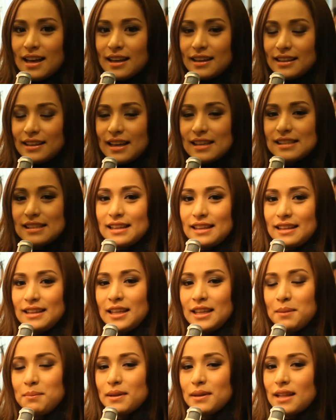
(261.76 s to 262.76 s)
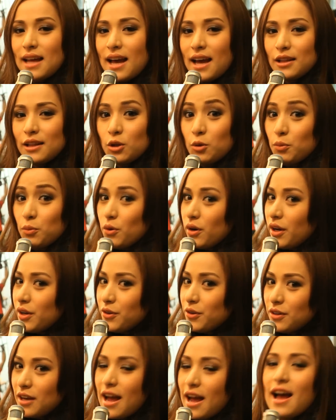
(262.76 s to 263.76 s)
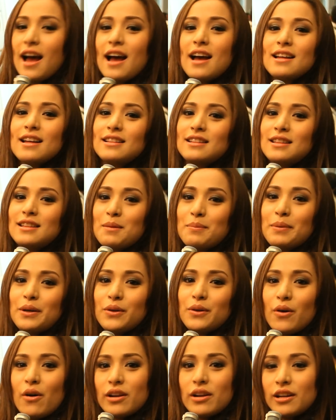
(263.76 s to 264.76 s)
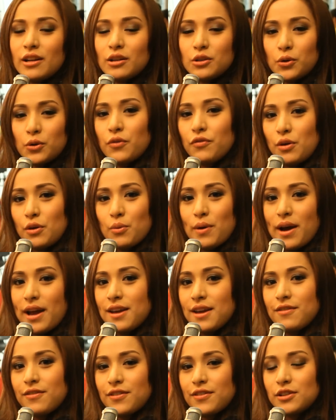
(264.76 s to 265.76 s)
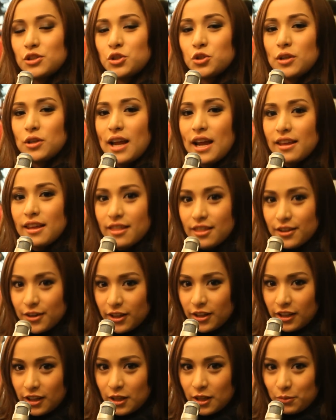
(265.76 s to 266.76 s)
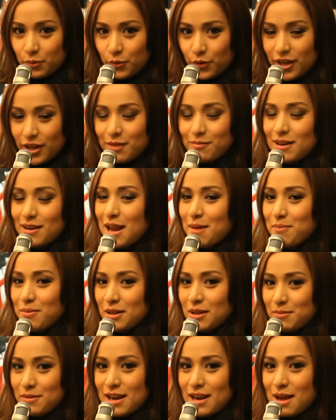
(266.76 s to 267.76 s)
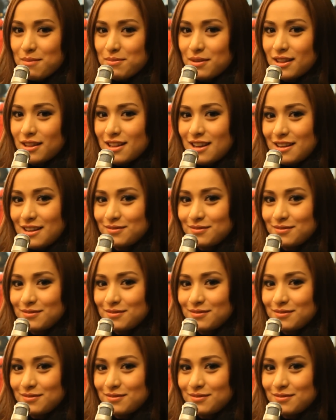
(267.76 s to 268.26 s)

Yes, iniimbitahan ko po kayong lahat na panoorin ng Trophy Wife. July 30 na po yan, malapit na malapit na.